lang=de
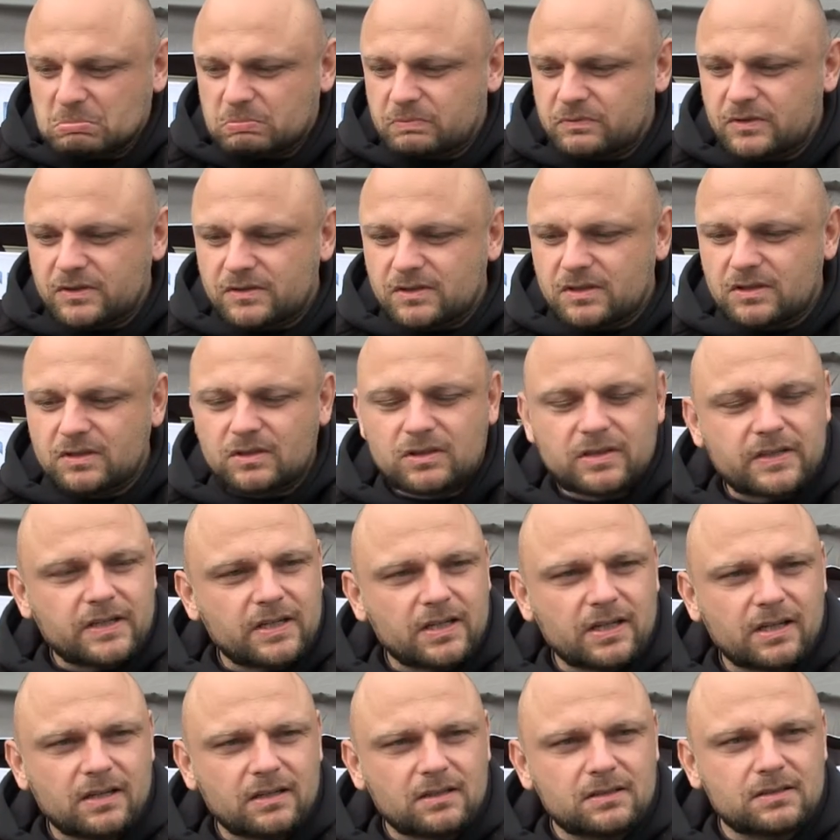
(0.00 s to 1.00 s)
wir sind,
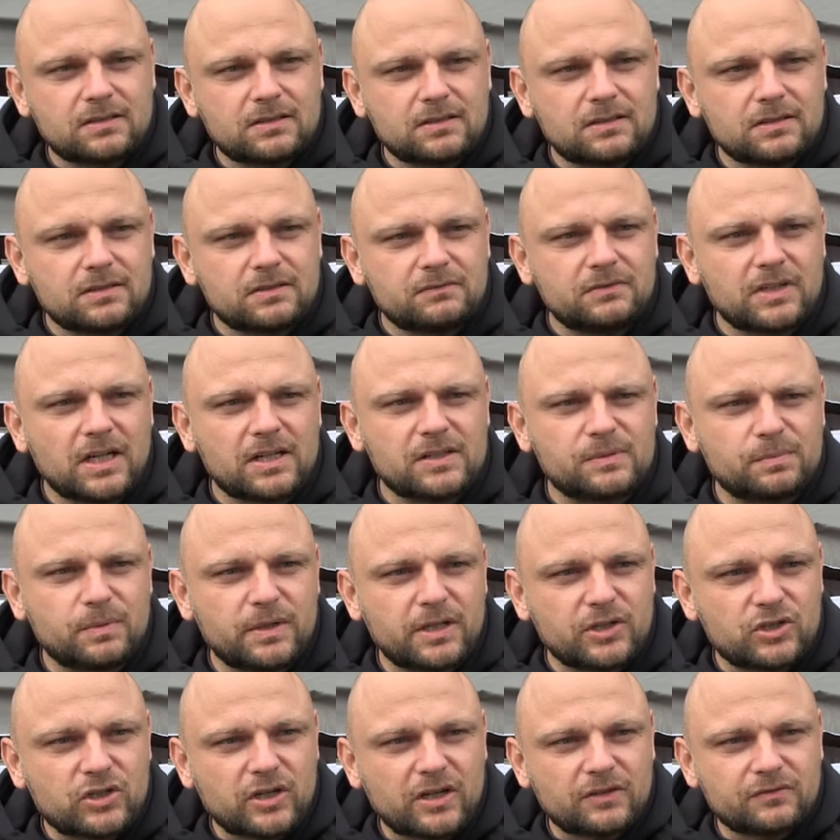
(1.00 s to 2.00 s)
wir als
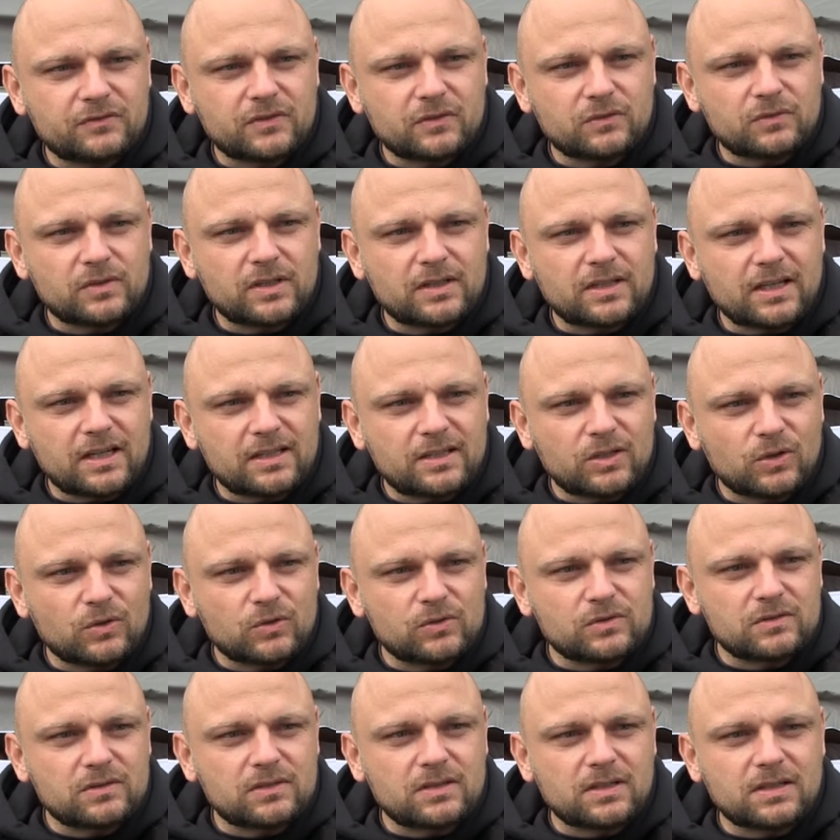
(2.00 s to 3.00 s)
Belegschaft, unseren
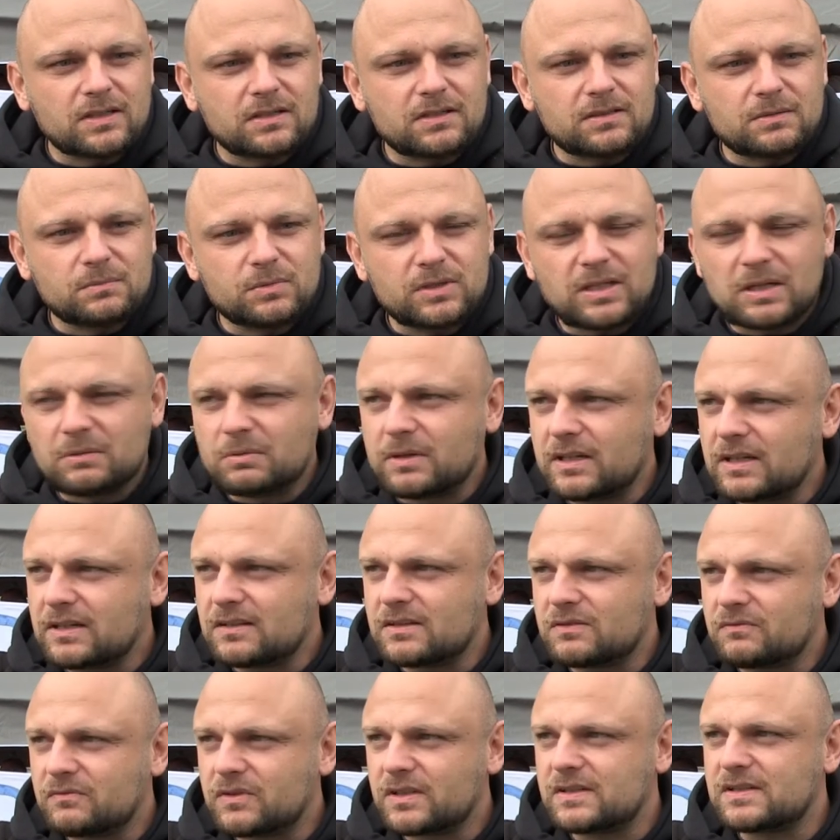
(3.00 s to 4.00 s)
3000 Mitarbeitern,
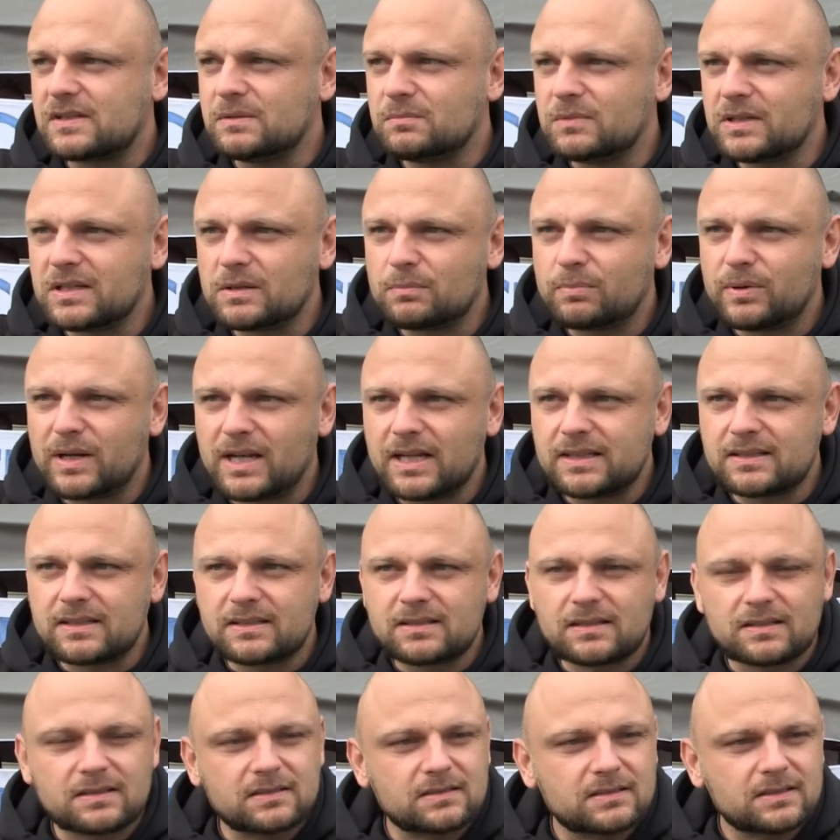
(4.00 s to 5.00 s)
sind wir ziemlich
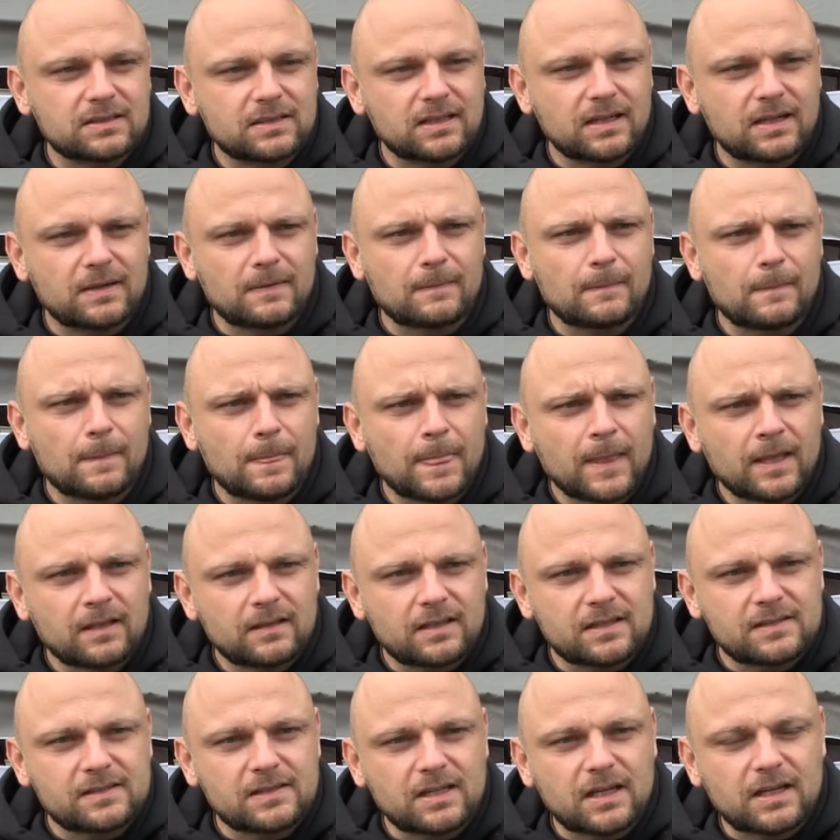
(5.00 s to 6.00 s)
geplättet. Ja?
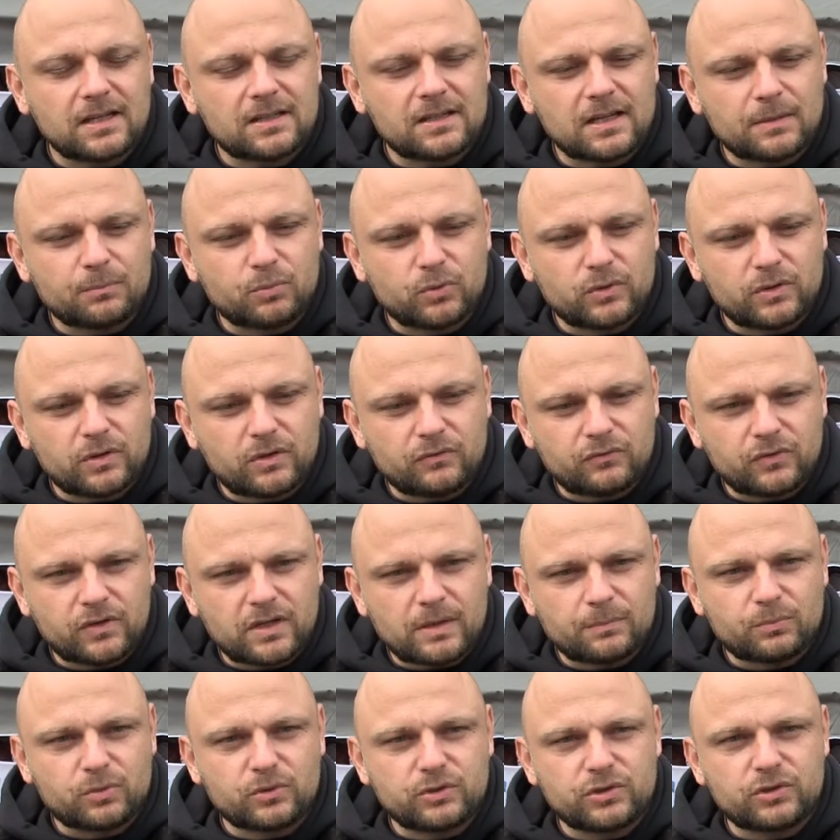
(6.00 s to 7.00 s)
Dass da der, von
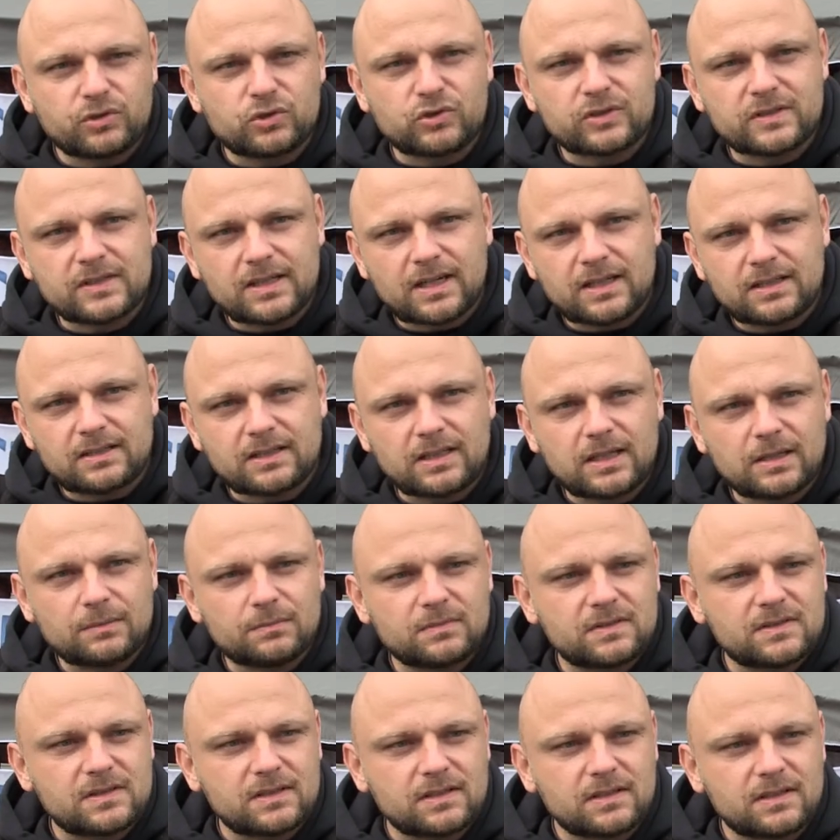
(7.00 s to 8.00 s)
der politischen Seite
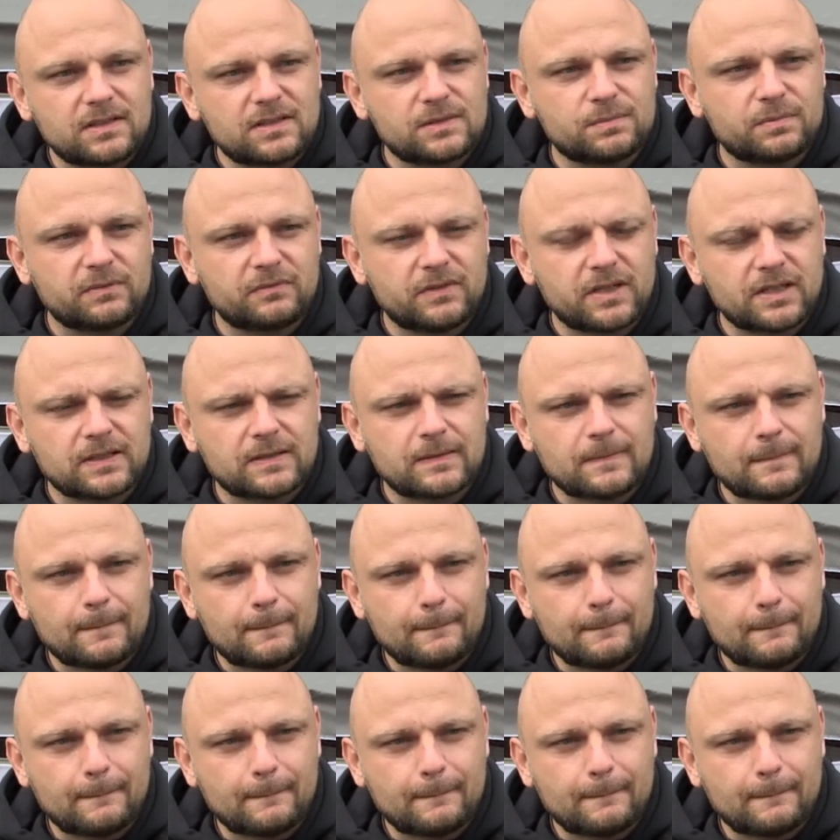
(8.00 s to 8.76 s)
eben sich nichts bewegt.